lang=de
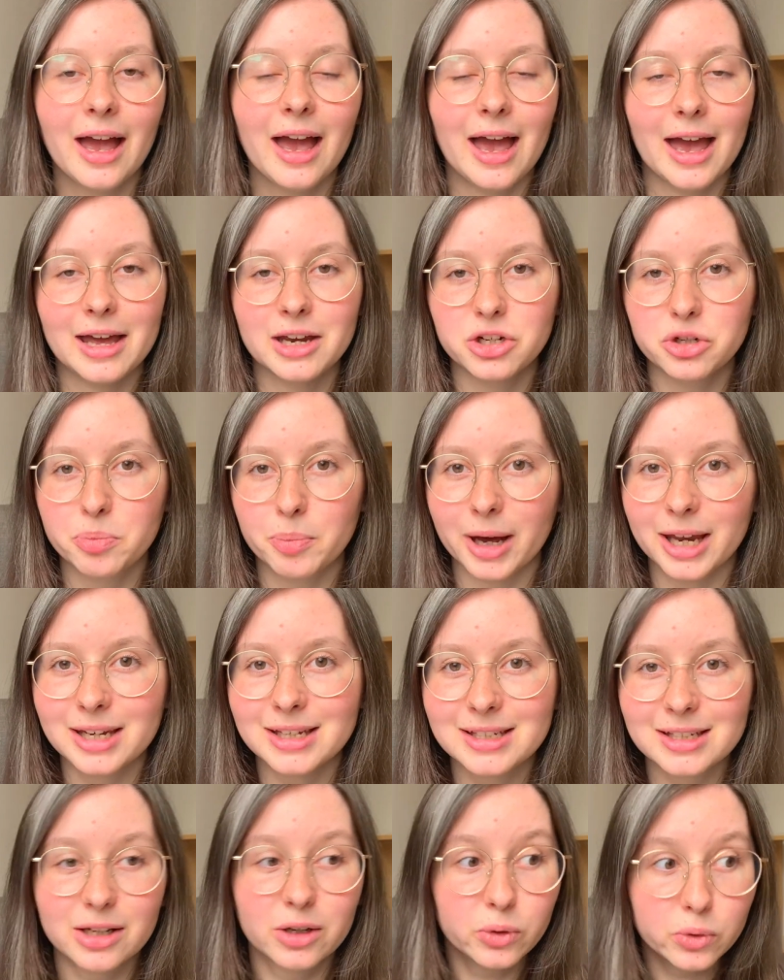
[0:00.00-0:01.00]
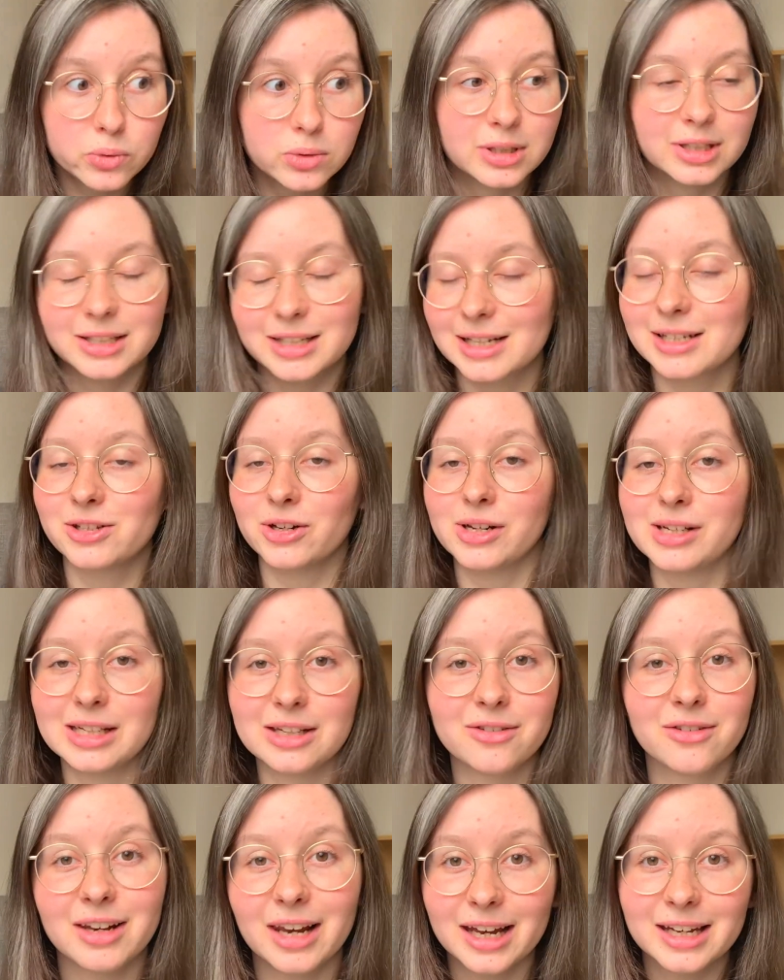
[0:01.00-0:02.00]
entspannt, gut, dann sollte ich
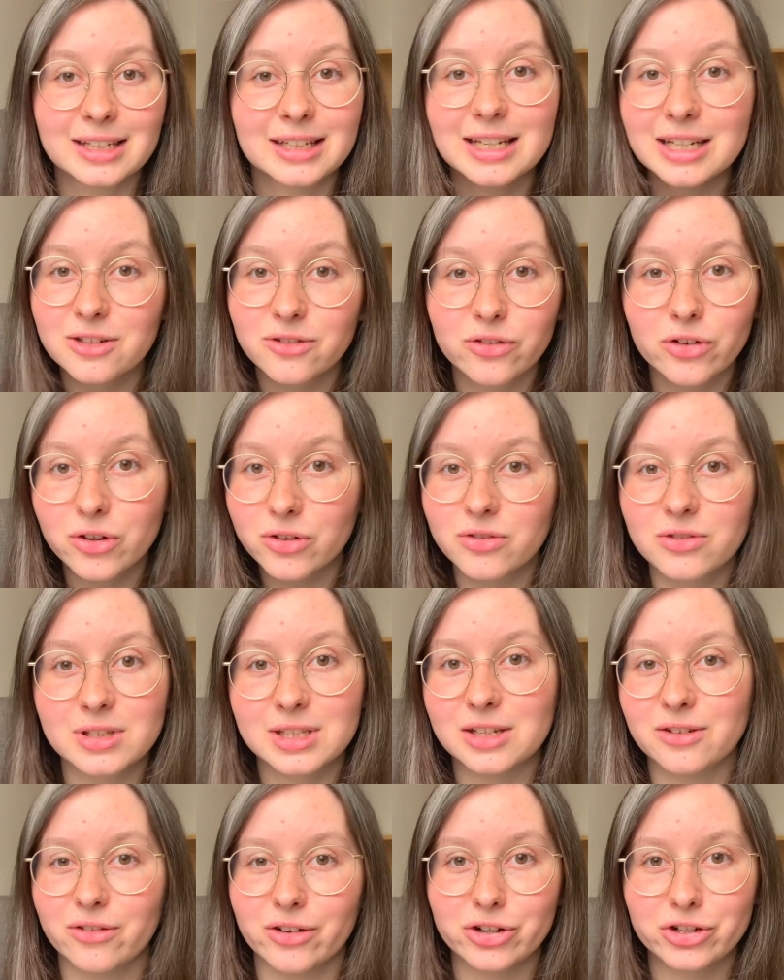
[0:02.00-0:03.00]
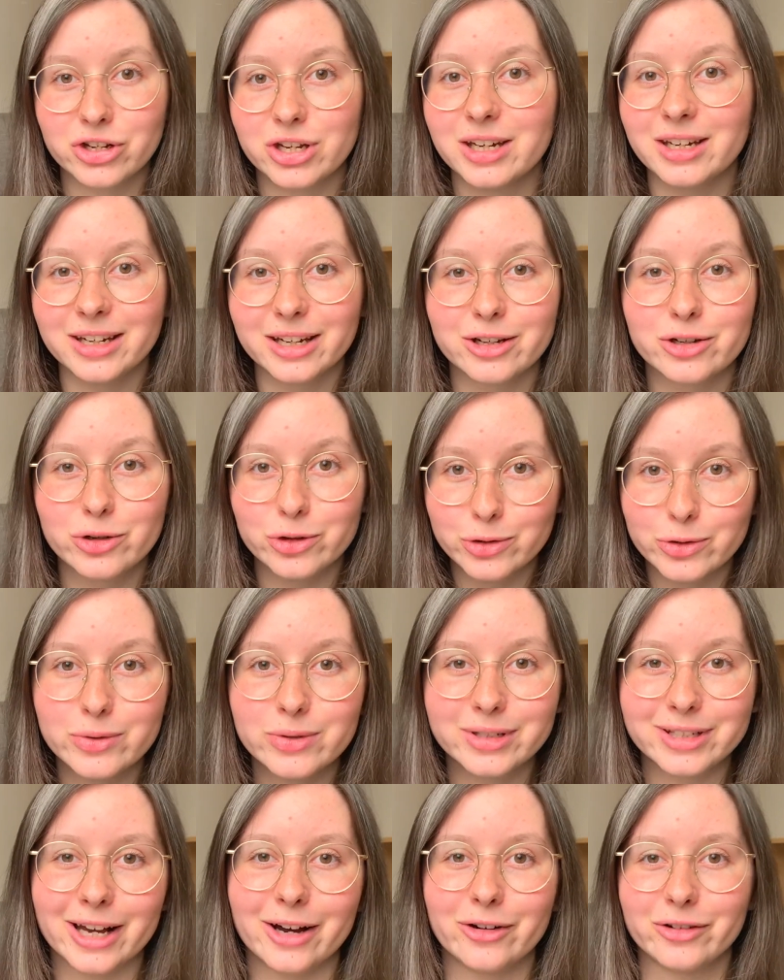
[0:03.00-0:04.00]
vielleicht nicht 50 verschiedene
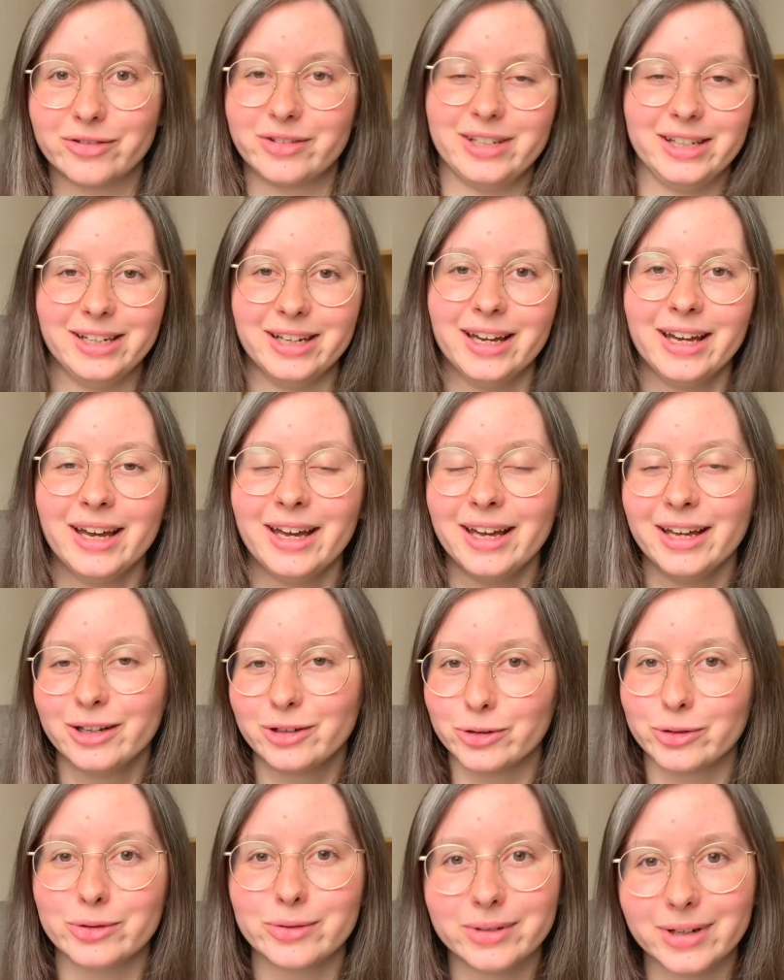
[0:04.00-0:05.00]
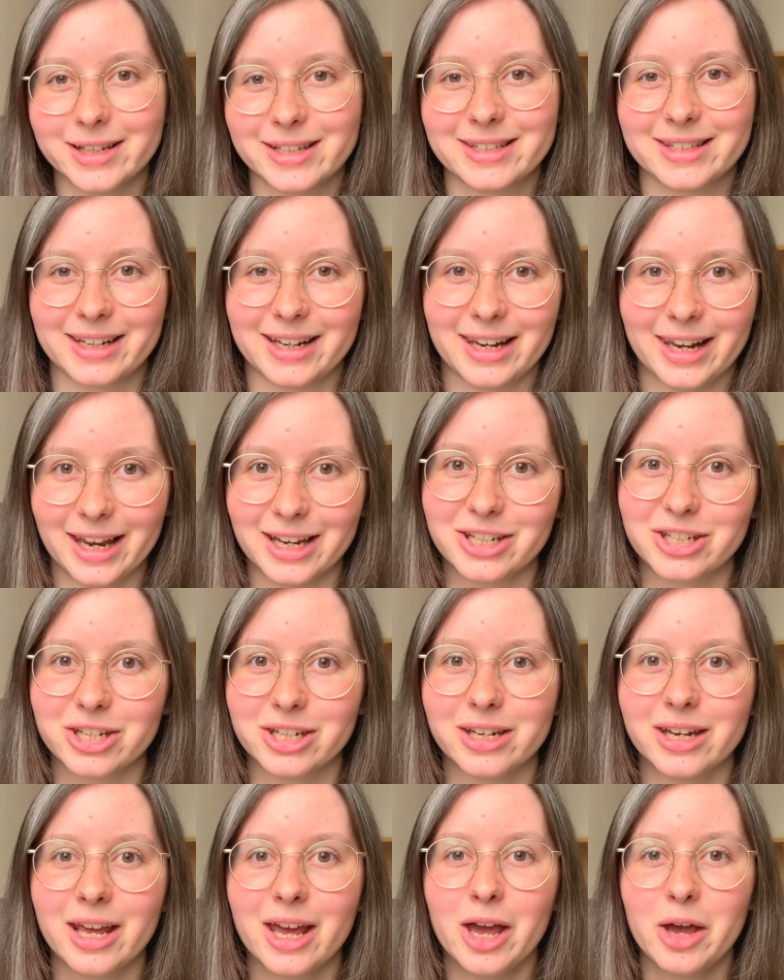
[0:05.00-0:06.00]
To-Dos auf die To-Do-Liste
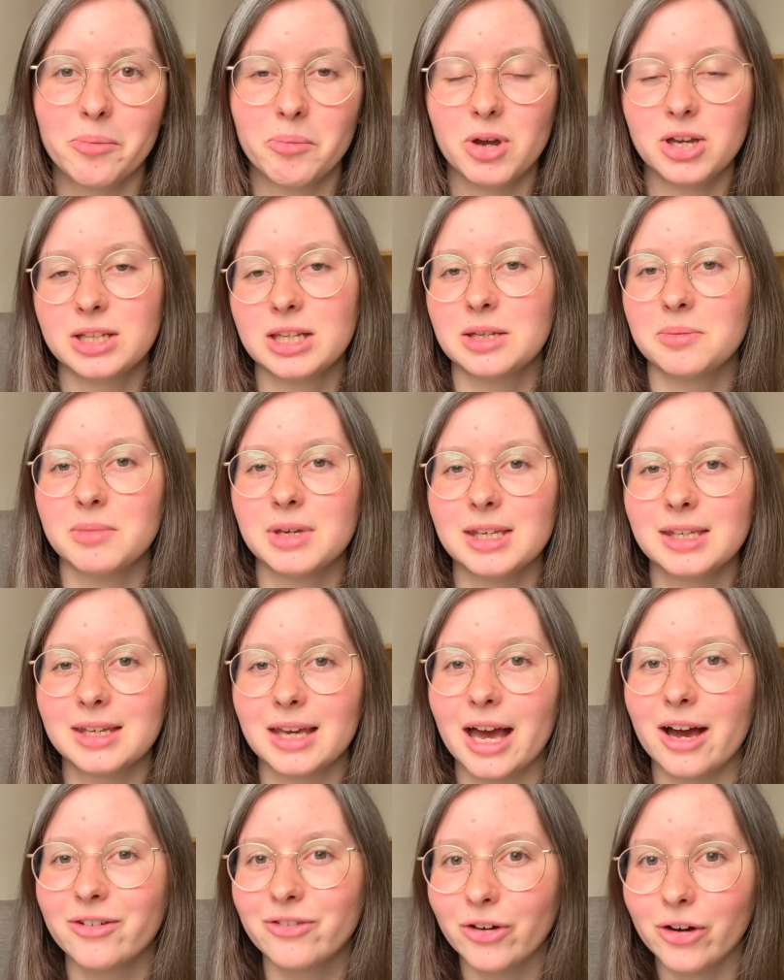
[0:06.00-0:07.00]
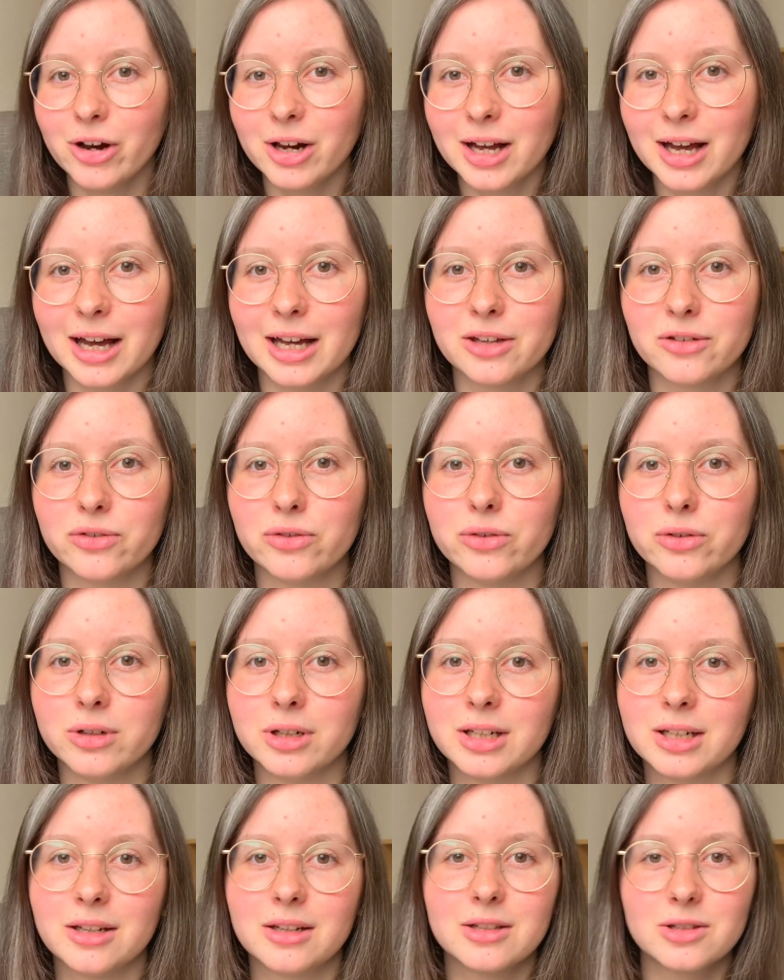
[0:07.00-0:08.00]
klatschen. Möchte ich mich erfolgreich
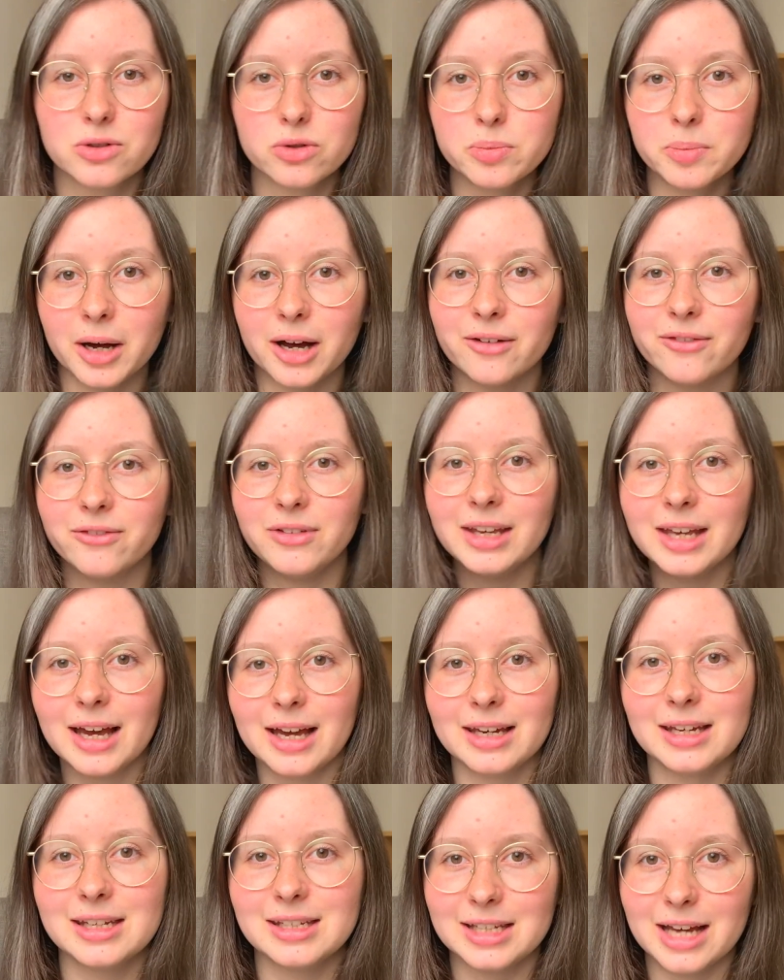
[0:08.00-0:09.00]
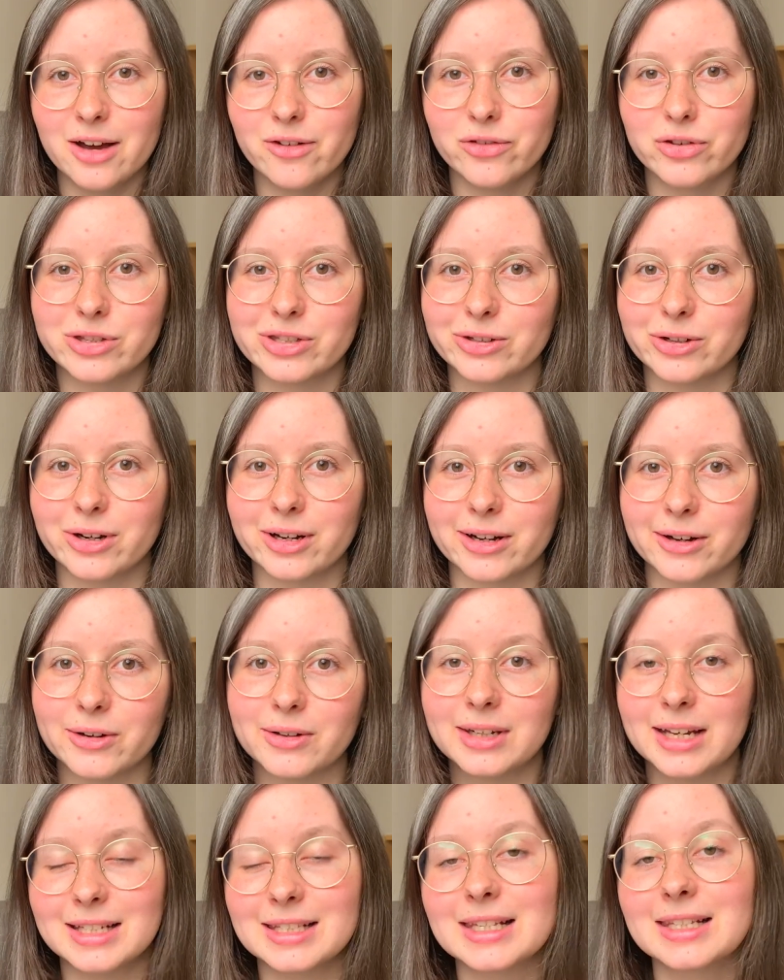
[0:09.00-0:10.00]
fühlen? Super, wie kann ich dafür sorgen?
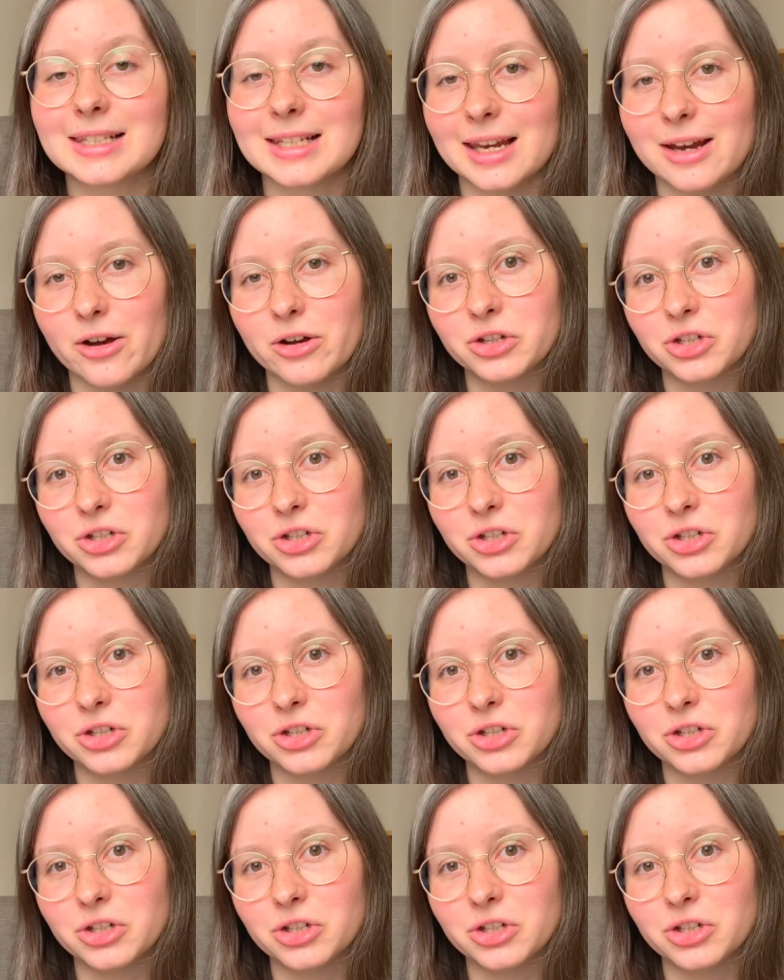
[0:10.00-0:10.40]
Und das ist dann auch